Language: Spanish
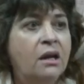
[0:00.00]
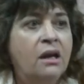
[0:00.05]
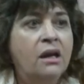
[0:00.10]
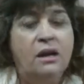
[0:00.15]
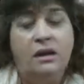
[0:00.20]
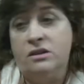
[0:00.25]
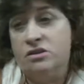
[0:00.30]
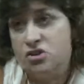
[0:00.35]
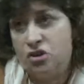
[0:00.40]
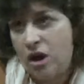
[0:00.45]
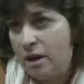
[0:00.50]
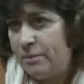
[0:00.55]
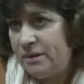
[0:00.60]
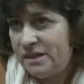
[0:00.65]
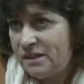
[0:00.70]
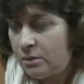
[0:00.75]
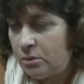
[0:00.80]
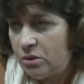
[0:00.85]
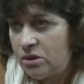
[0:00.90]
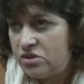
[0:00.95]
eh,
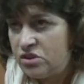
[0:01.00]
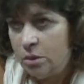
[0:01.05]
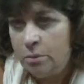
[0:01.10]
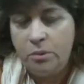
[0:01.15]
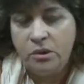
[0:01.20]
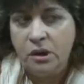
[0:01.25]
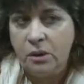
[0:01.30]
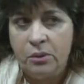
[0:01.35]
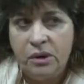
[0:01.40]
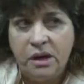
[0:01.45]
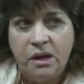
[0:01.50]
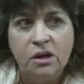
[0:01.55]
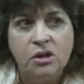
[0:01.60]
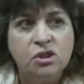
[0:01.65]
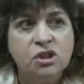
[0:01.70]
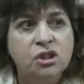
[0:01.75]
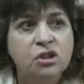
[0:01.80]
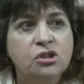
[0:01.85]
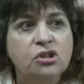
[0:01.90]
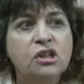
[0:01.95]
solamente Bolsón, porque
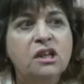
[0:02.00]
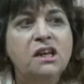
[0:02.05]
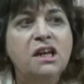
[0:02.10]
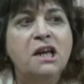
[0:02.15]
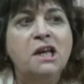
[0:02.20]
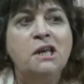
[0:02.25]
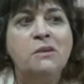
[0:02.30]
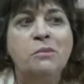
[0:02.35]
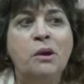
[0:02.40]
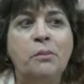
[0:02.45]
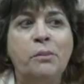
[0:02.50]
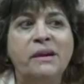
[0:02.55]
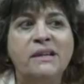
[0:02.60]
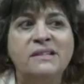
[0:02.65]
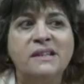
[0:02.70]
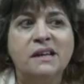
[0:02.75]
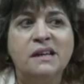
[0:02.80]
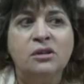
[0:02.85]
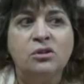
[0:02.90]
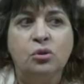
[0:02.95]
Bariloche no tiene, y me
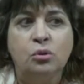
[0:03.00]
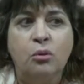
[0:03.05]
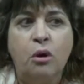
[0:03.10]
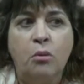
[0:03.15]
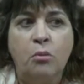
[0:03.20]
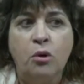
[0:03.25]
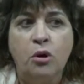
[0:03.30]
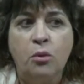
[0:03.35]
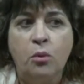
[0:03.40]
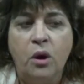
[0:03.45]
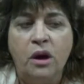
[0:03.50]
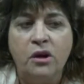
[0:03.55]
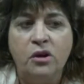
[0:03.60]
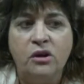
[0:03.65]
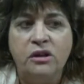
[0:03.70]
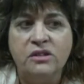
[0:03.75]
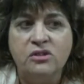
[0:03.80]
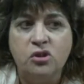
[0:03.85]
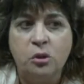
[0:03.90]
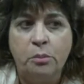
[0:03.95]
parece que estuvo muy bueno
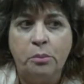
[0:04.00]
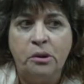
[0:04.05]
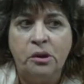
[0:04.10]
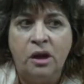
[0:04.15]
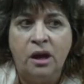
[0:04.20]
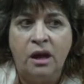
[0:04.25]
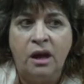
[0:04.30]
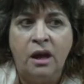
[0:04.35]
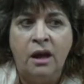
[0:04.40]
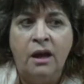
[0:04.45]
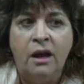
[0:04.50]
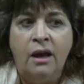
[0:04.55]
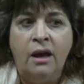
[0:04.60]
eso porque